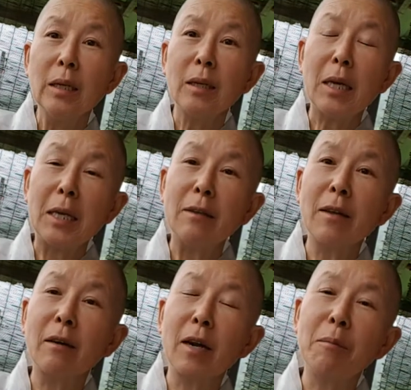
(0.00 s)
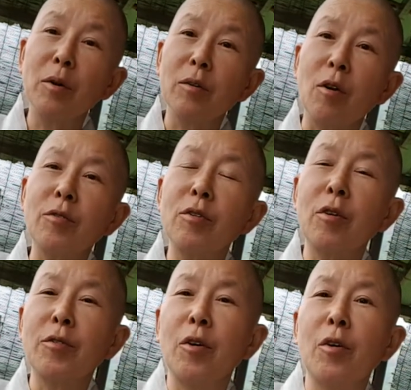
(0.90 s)
제 인생을 한번
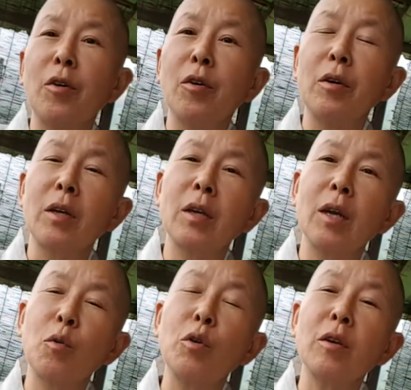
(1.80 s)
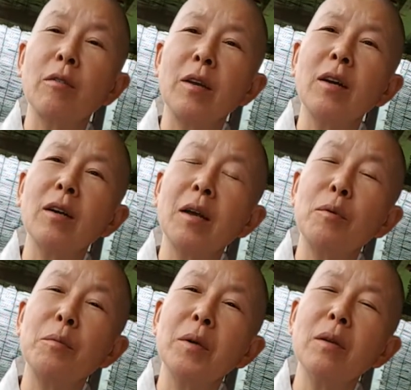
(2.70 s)
거슬러서 이렇게 돌이켜 생각해
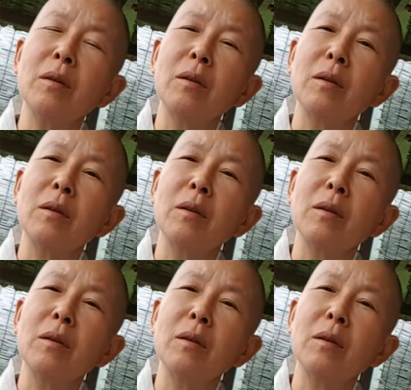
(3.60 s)
보면